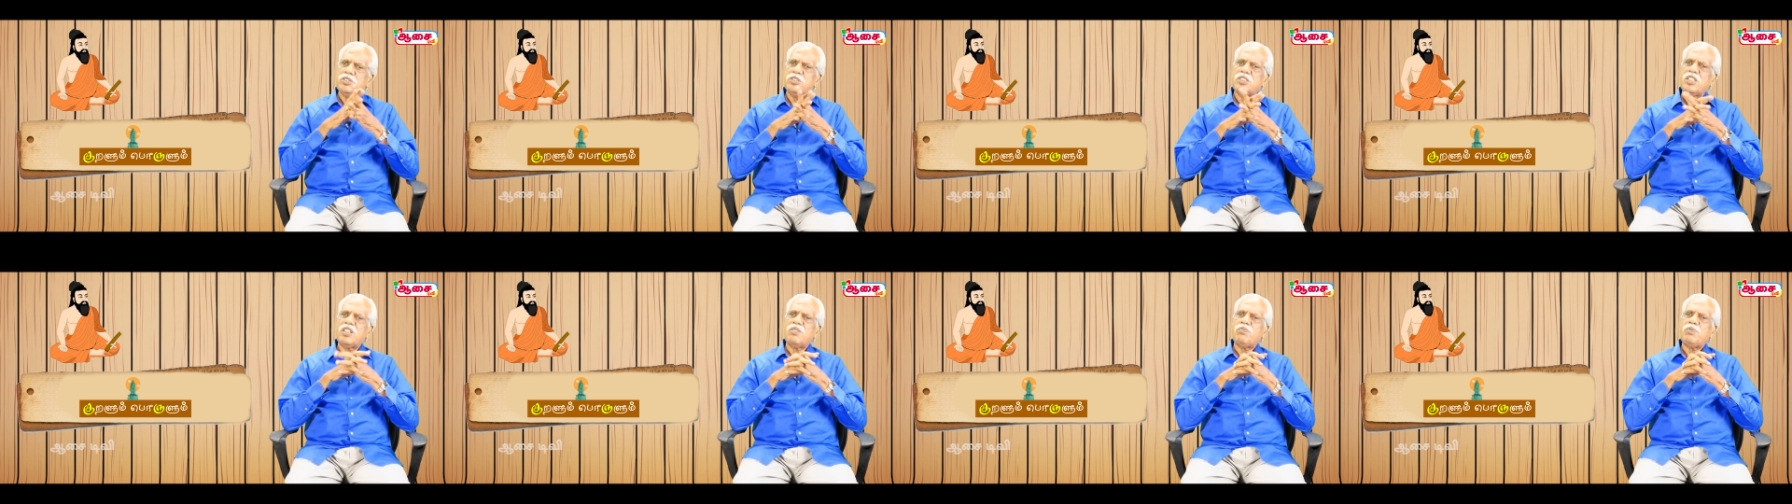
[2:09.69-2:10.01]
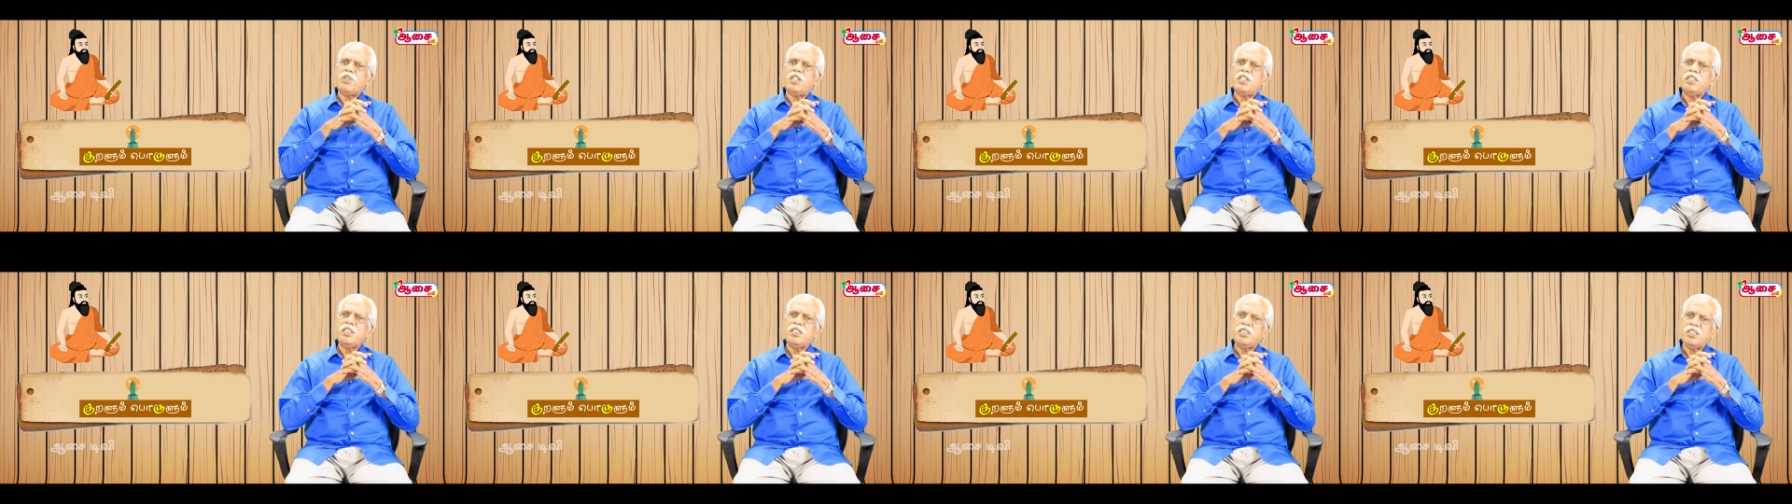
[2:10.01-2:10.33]

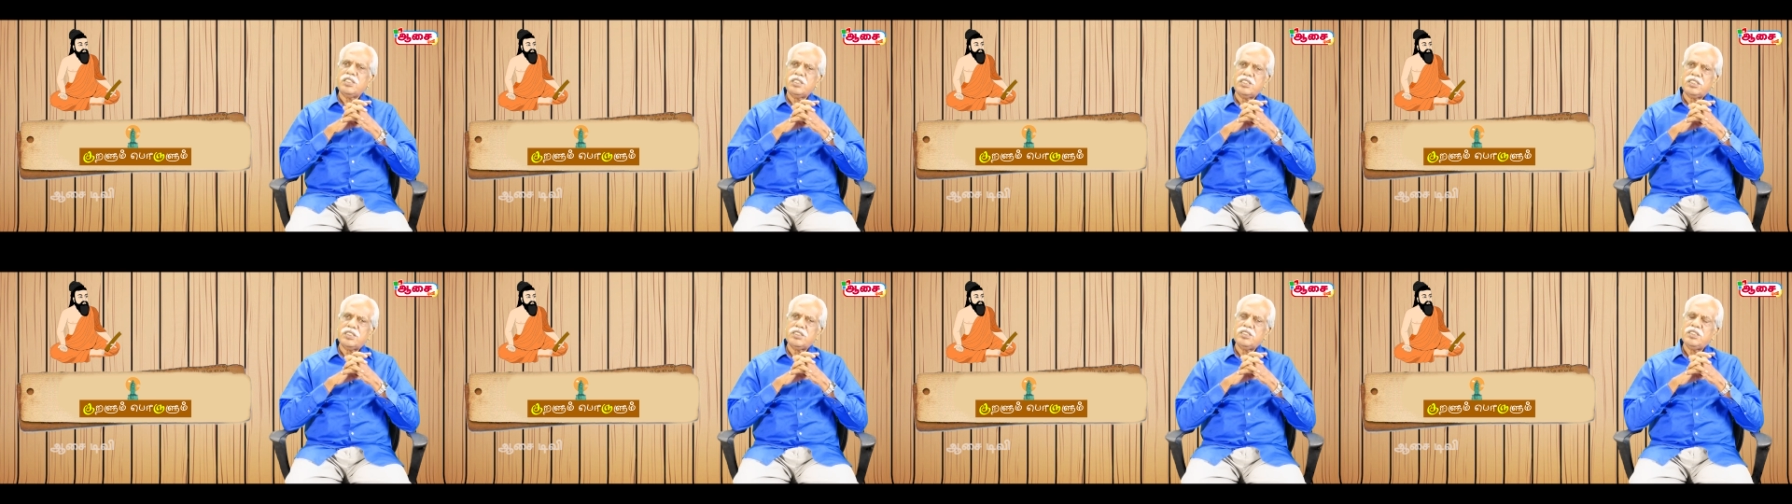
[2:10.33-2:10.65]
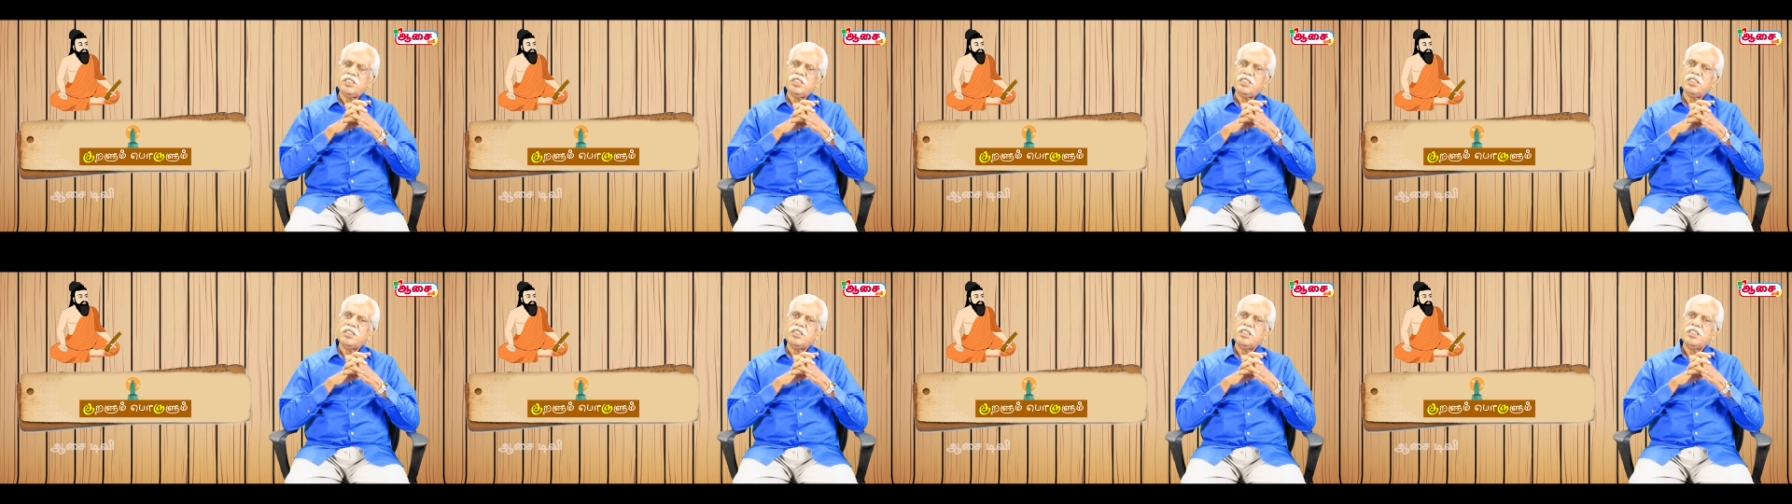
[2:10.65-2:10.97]
சிறப்பாக
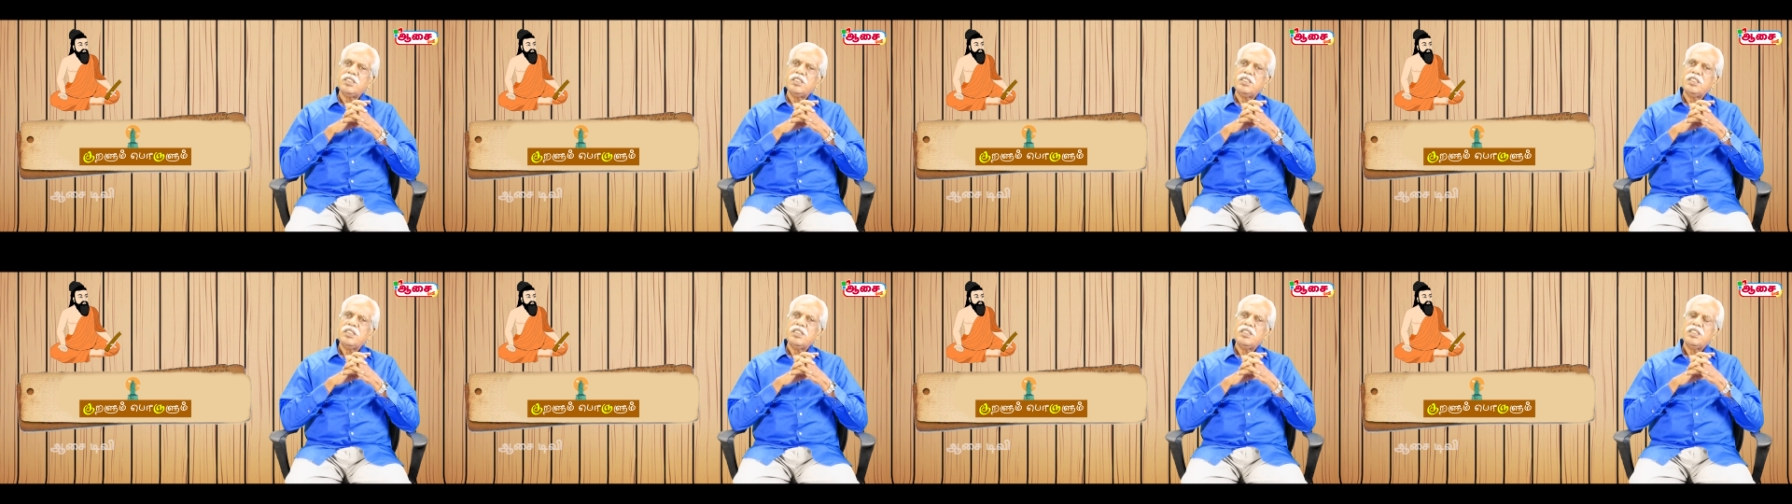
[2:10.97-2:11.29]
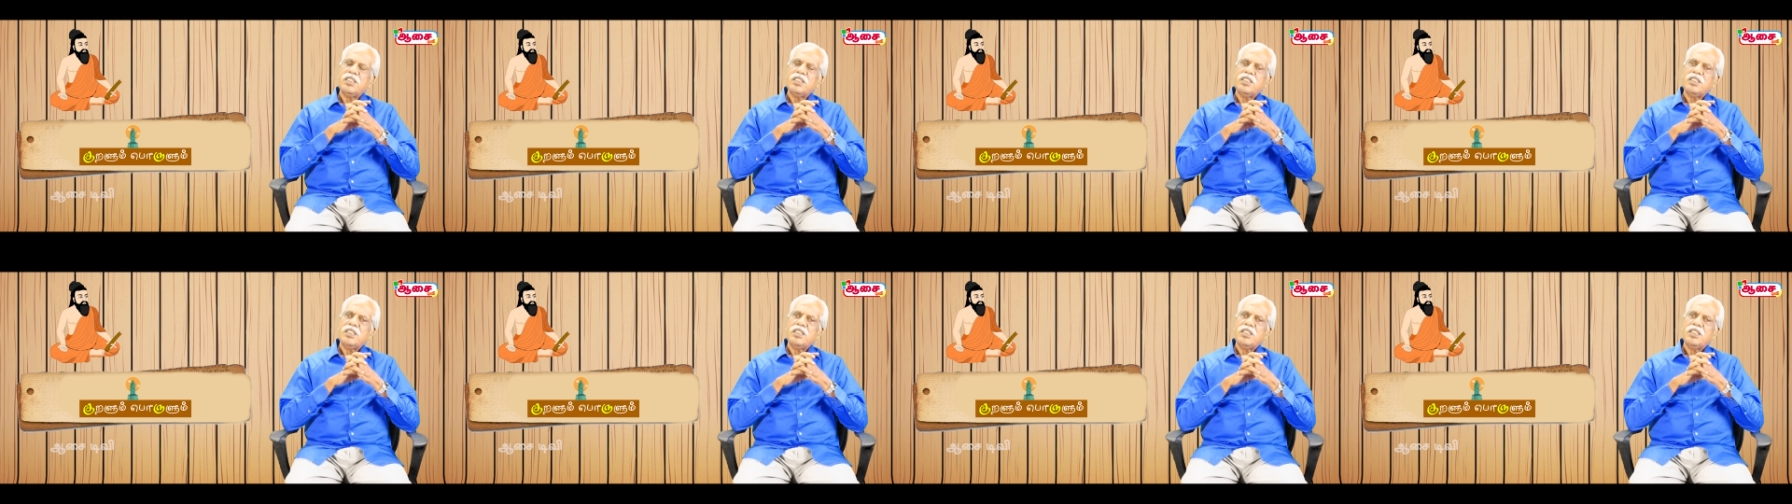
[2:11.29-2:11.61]
இருக்கிறது
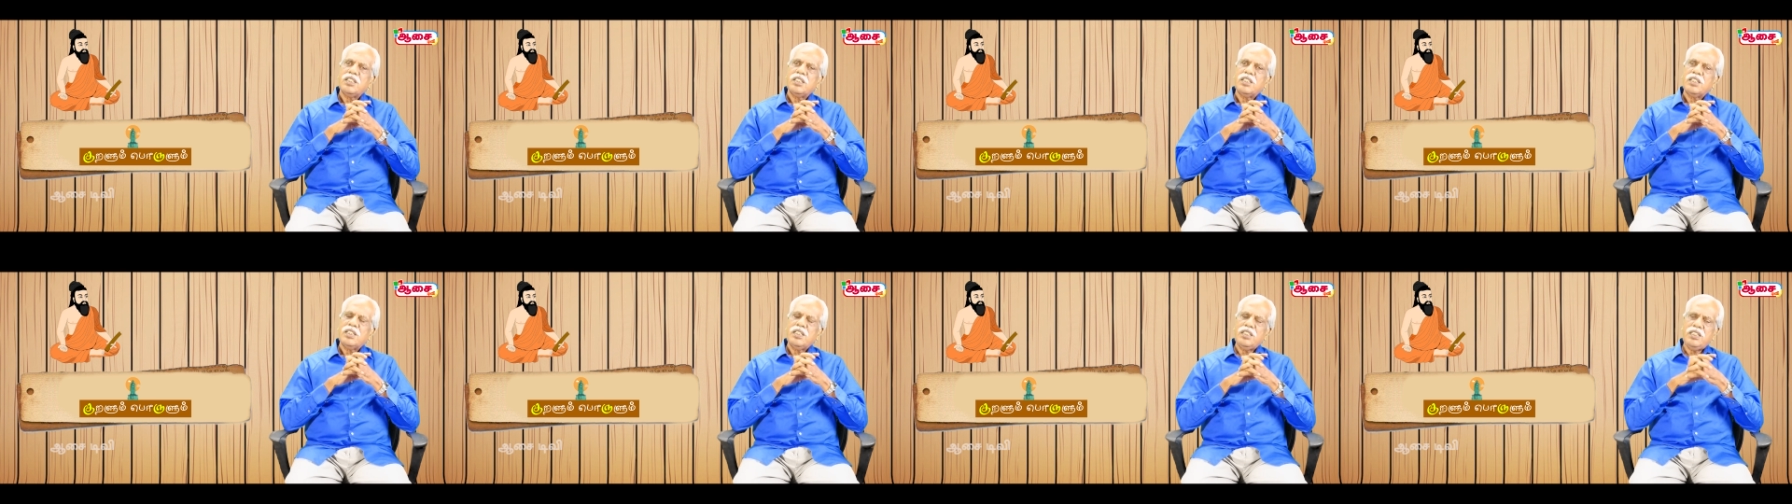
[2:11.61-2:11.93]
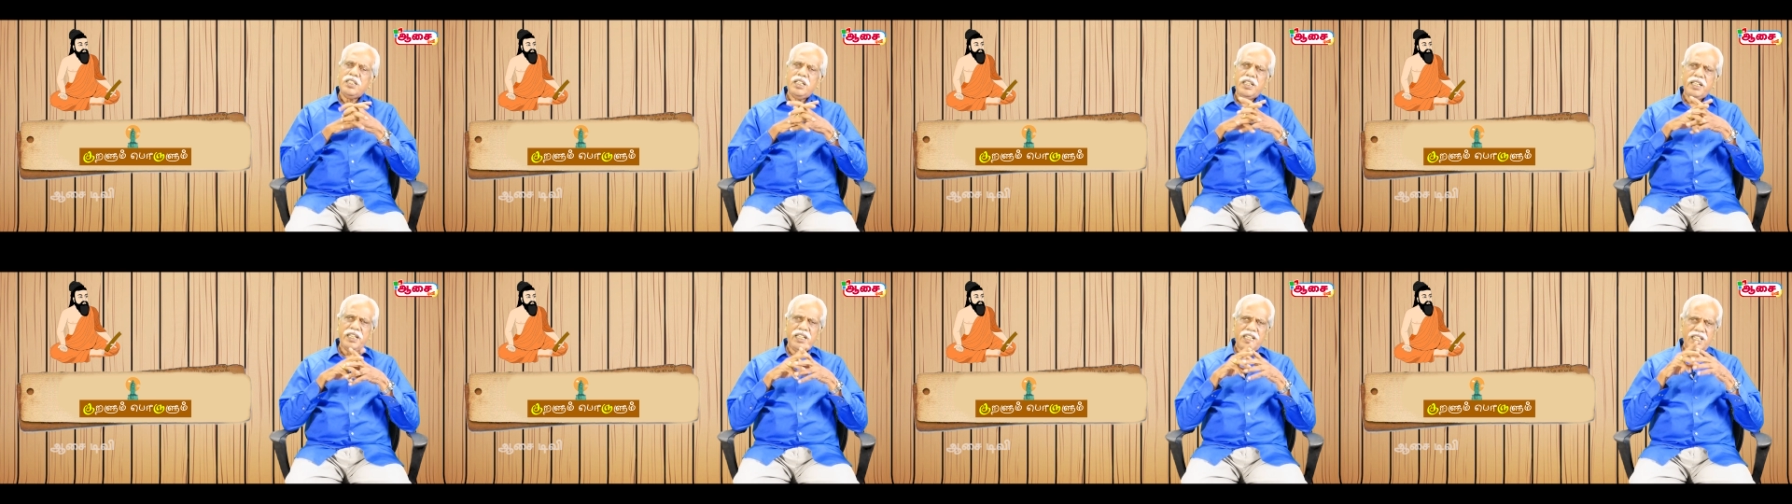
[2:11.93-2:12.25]
இது